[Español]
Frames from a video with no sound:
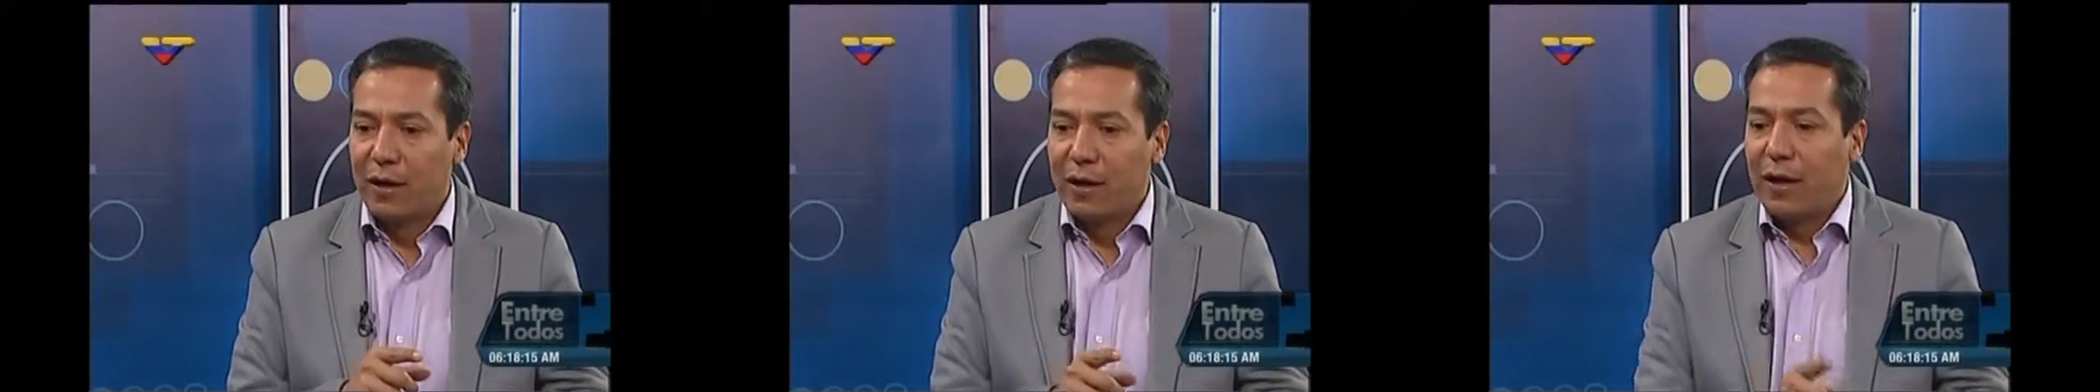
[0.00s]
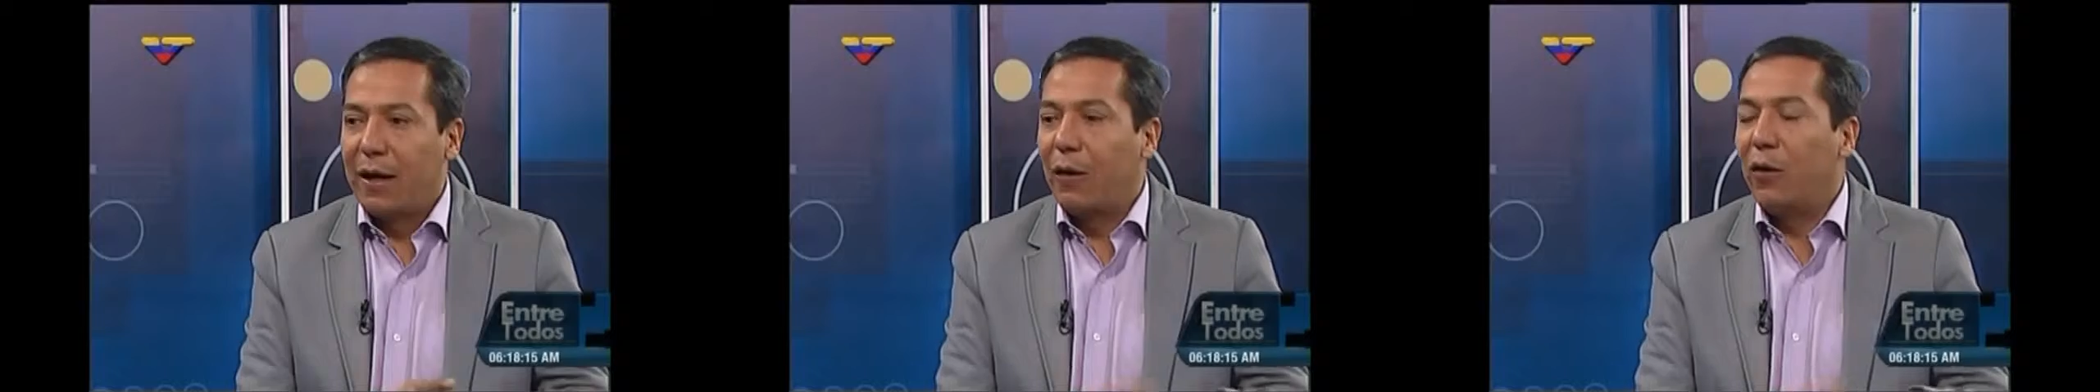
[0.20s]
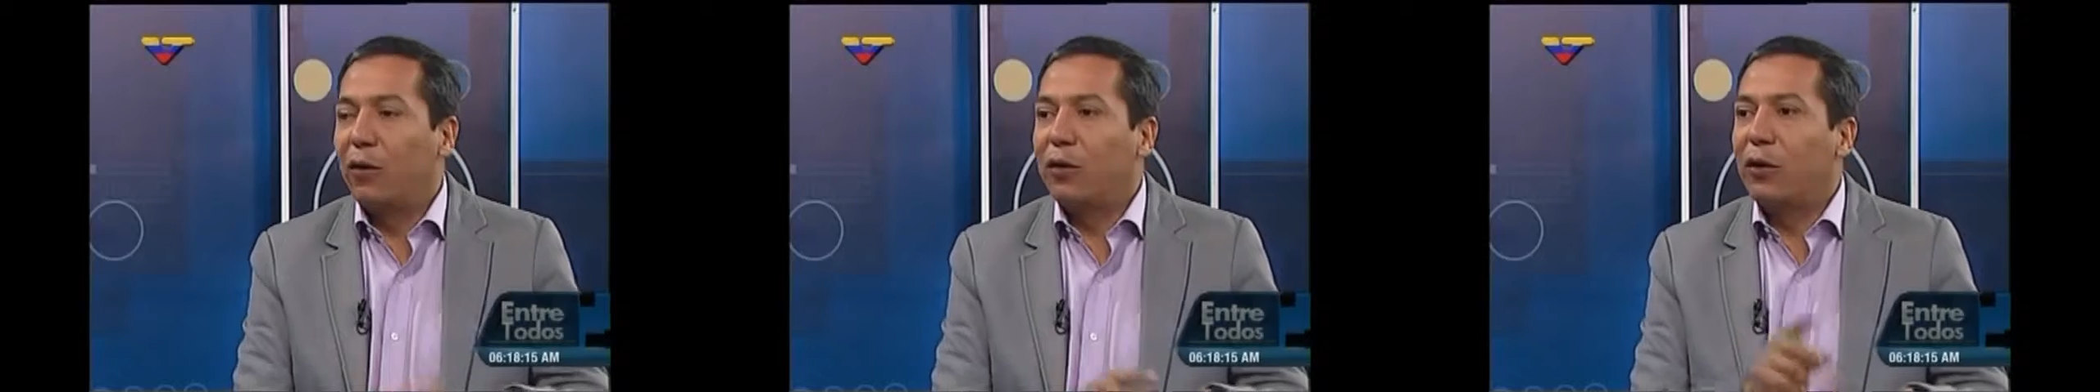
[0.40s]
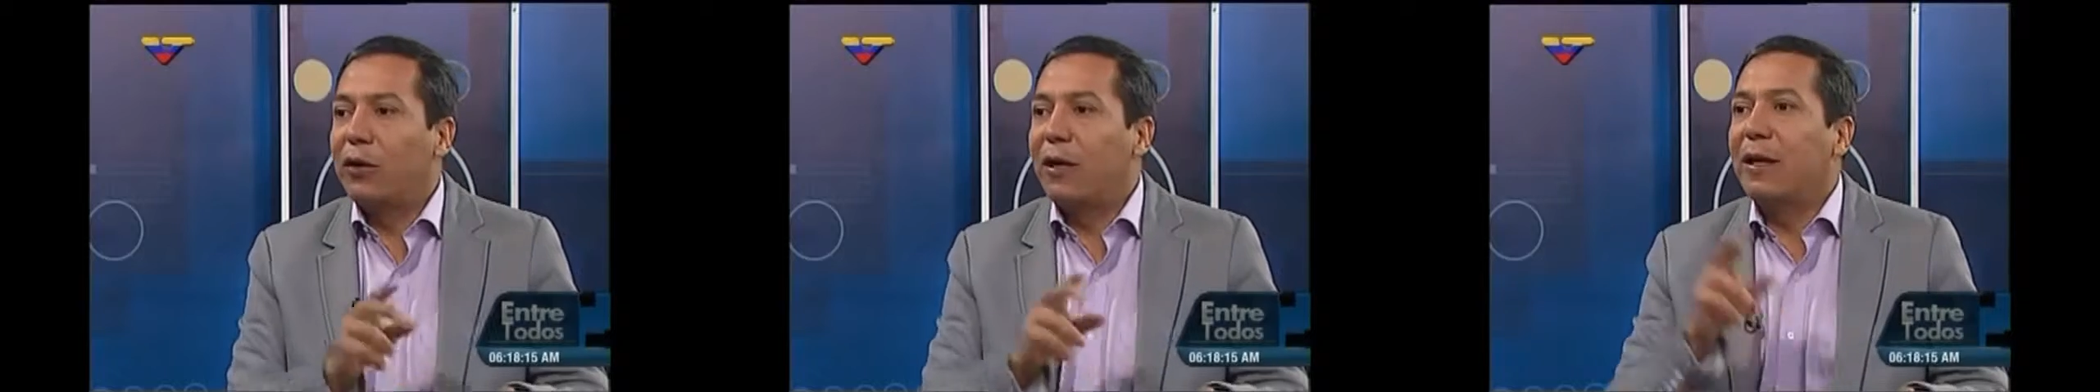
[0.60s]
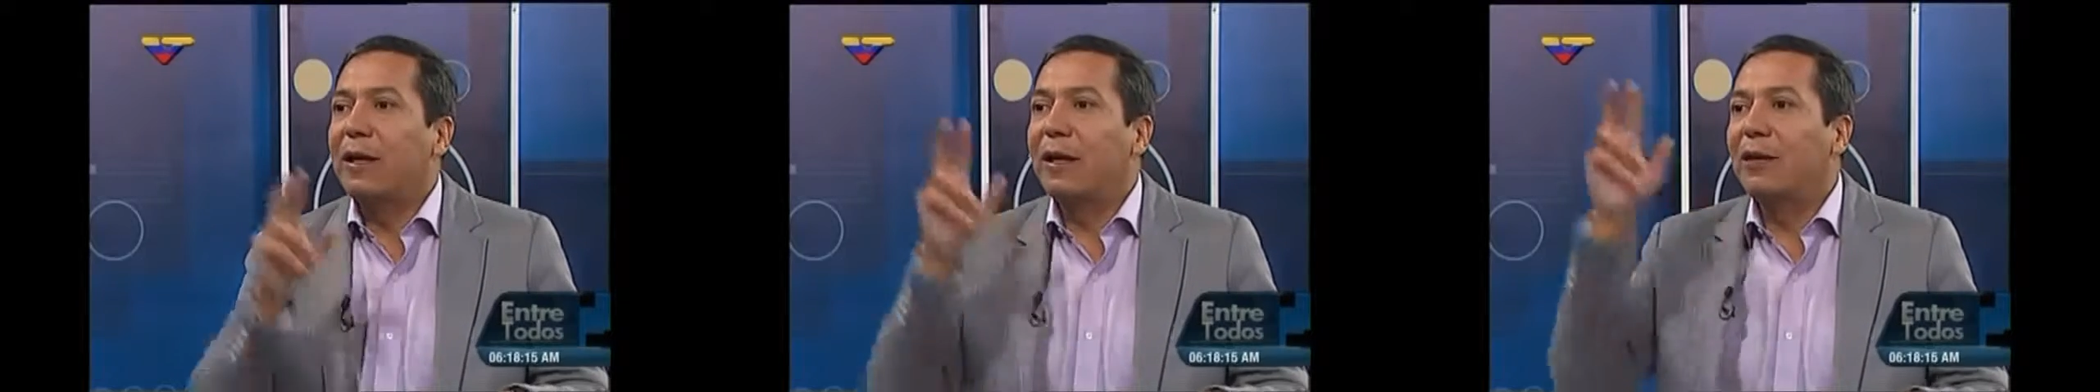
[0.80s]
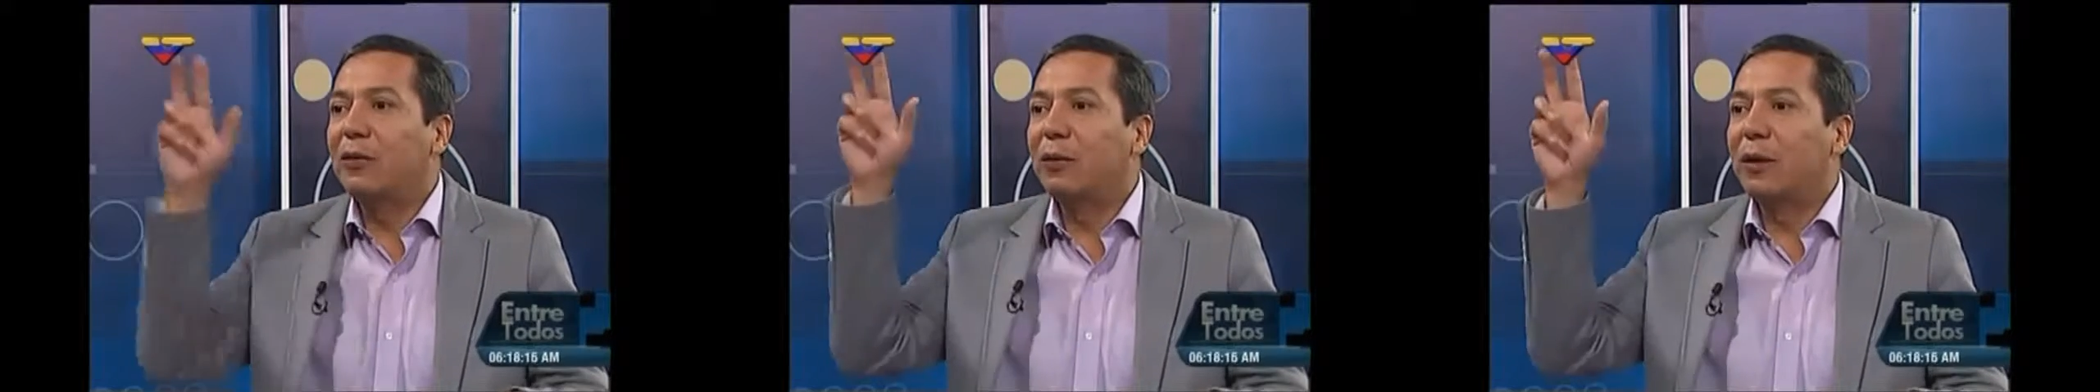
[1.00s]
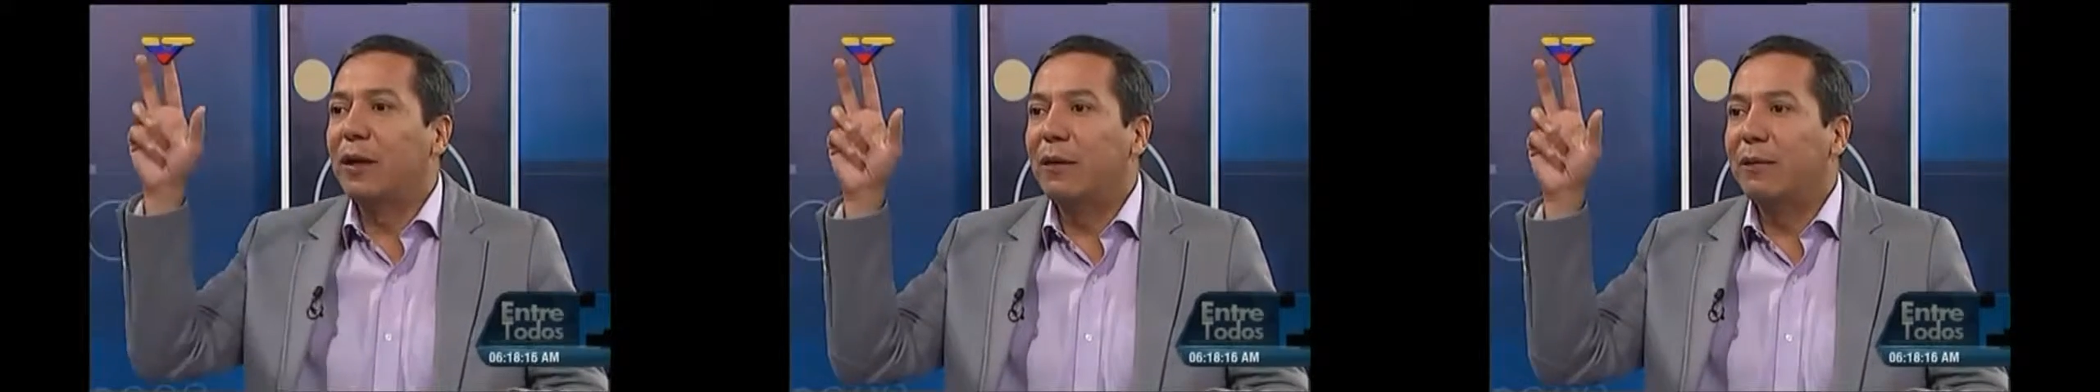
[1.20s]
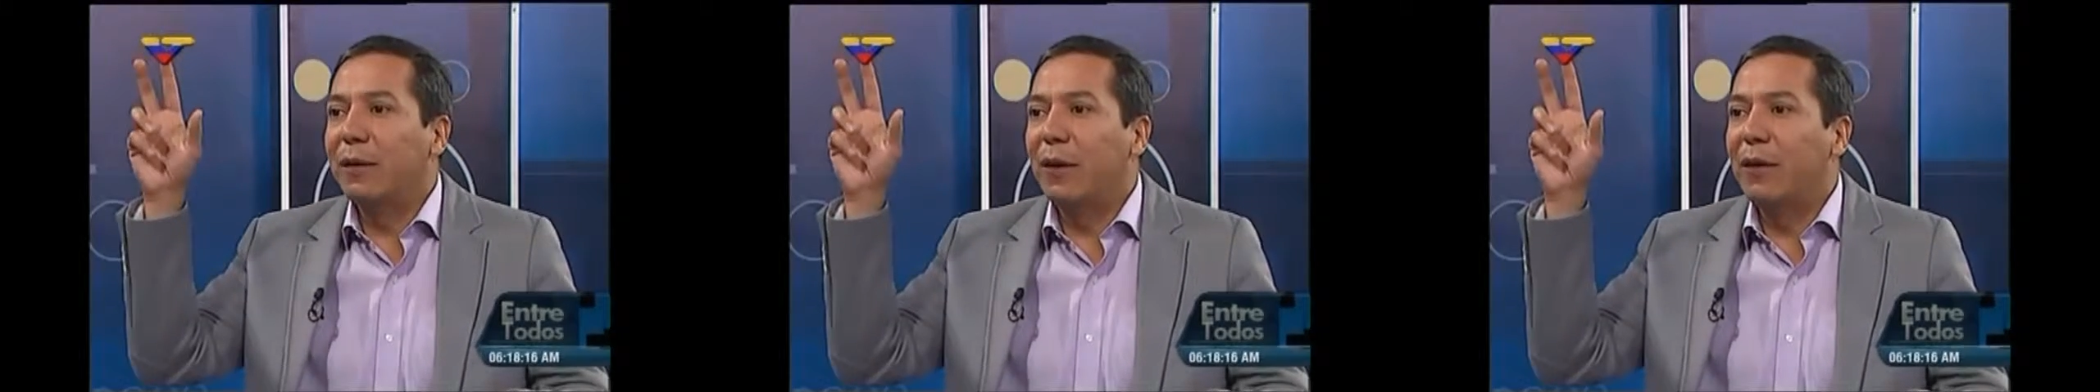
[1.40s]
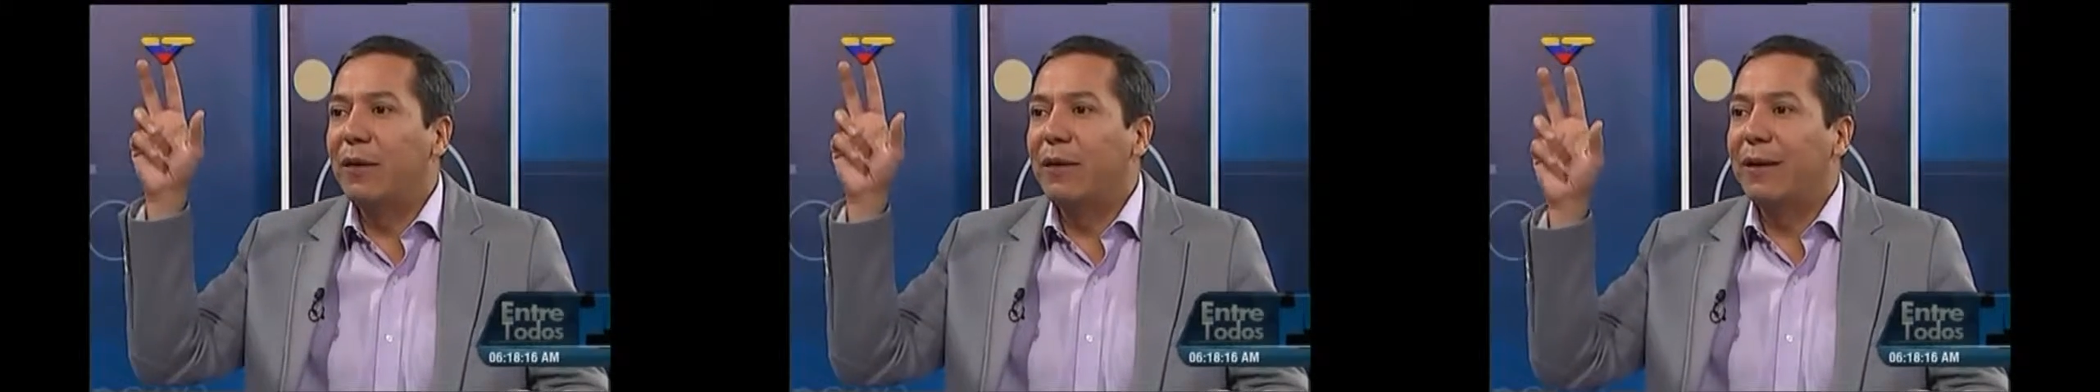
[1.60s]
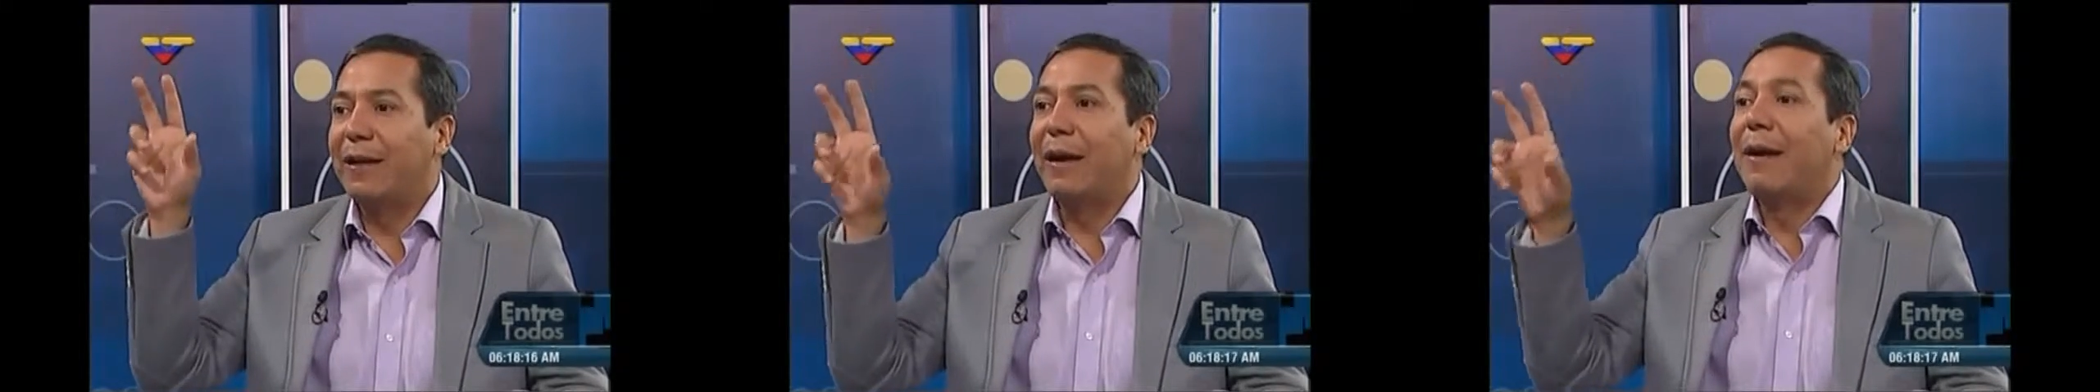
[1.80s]
eh, otros tienen que subir al privado de
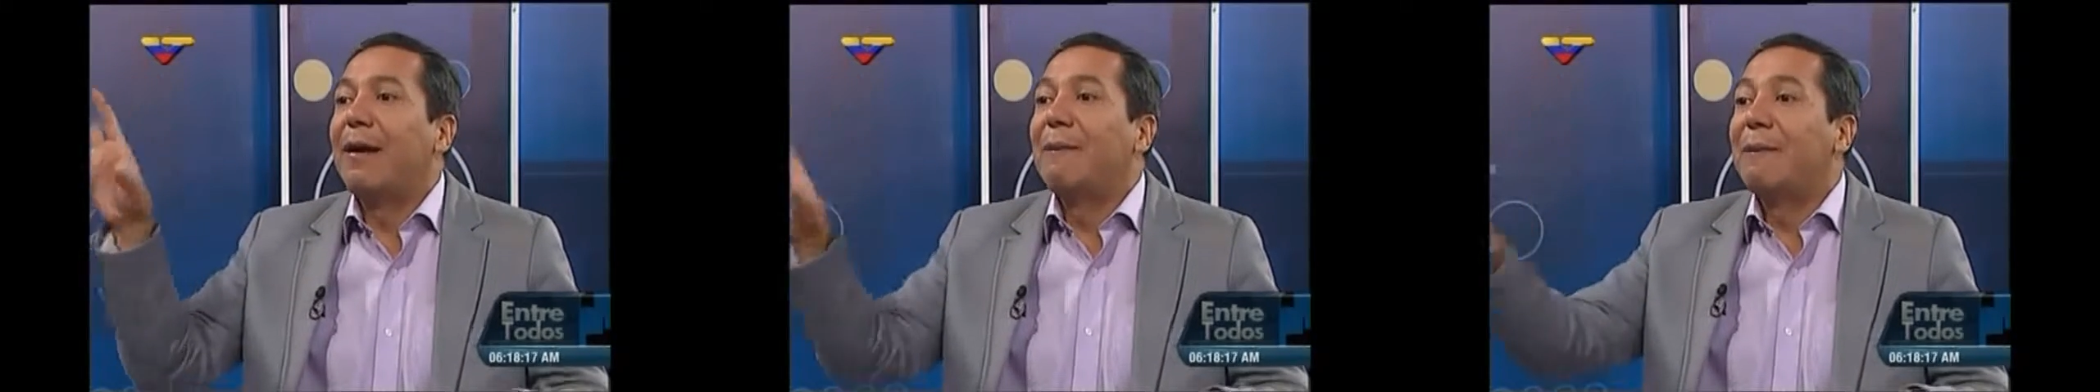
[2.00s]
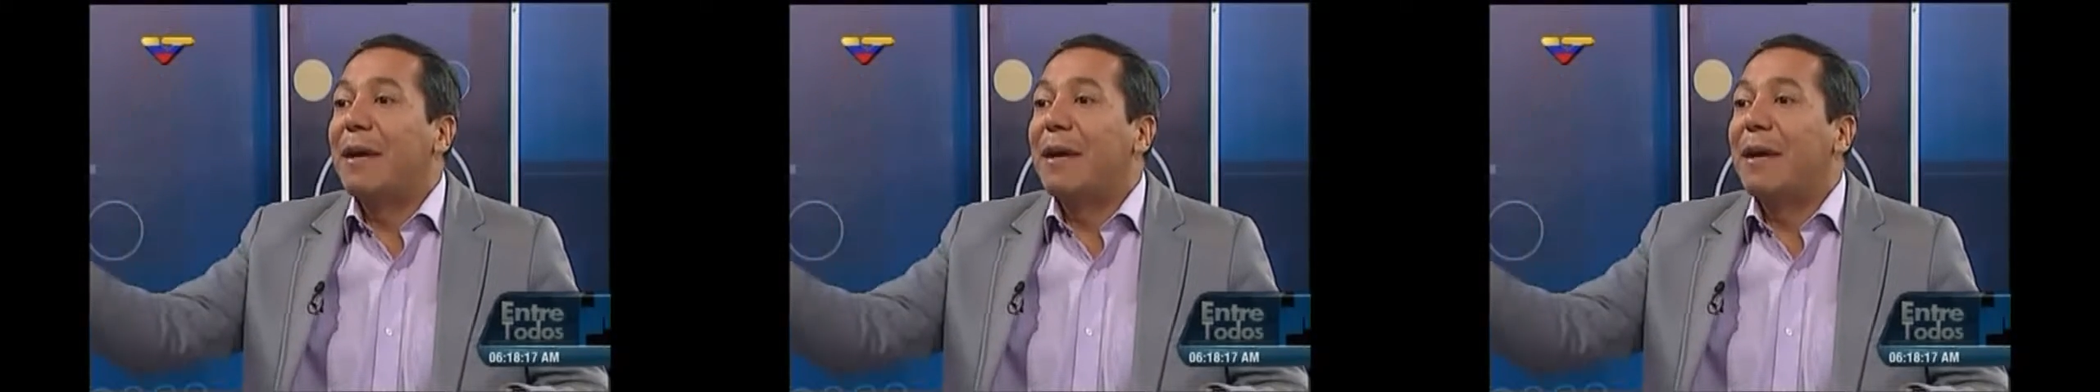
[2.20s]
libertad,